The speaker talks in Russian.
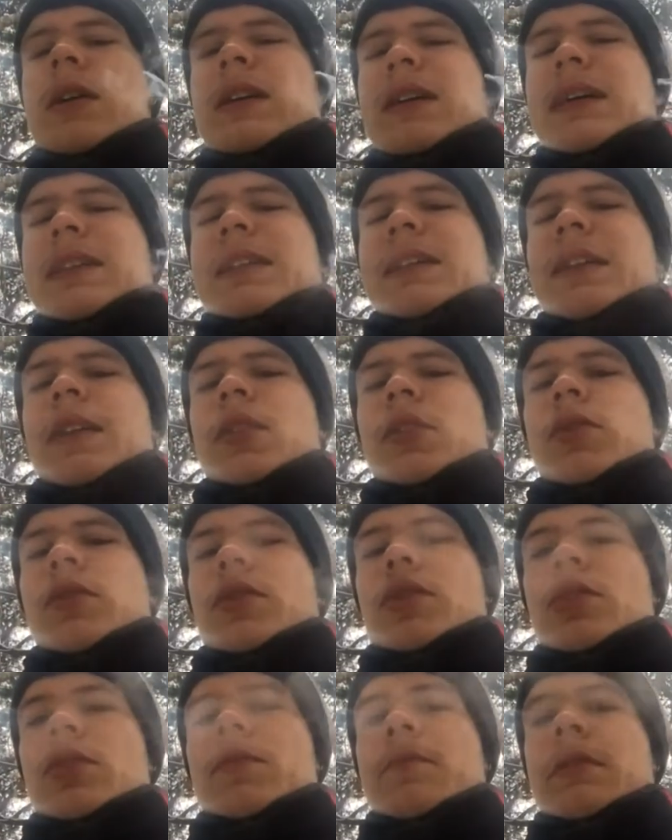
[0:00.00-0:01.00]
Эти сигареты
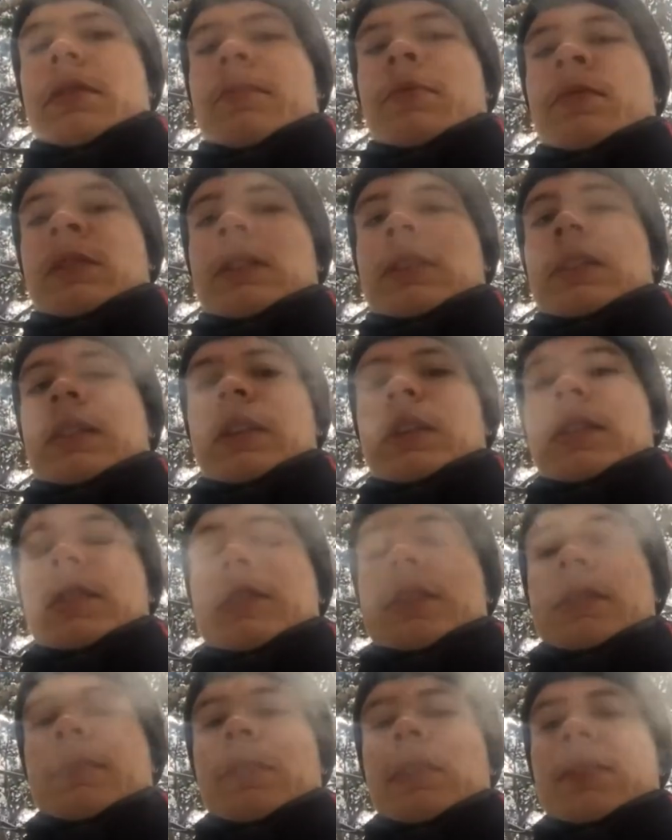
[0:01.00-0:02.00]
только чтобы перебиваться или как-то
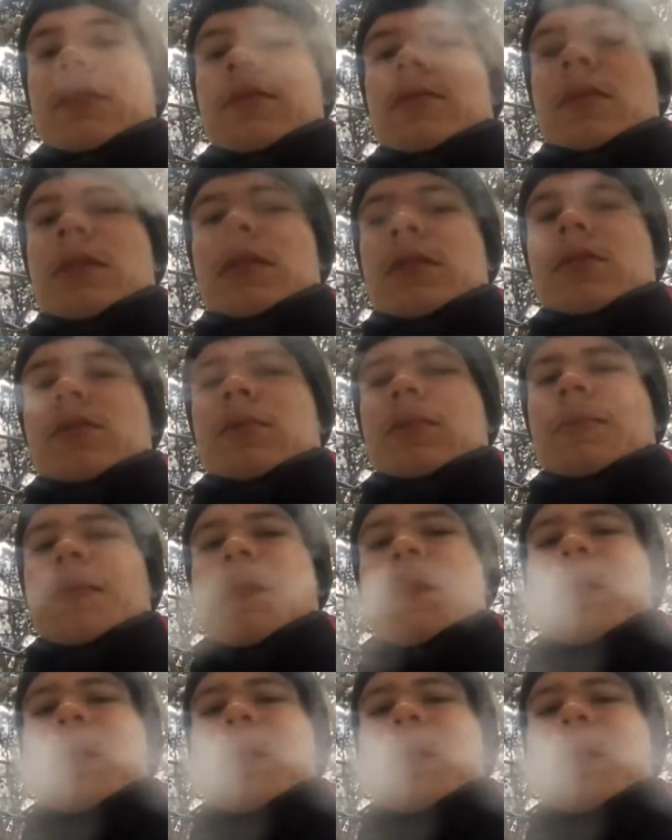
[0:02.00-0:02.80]
разнообразить свой рацион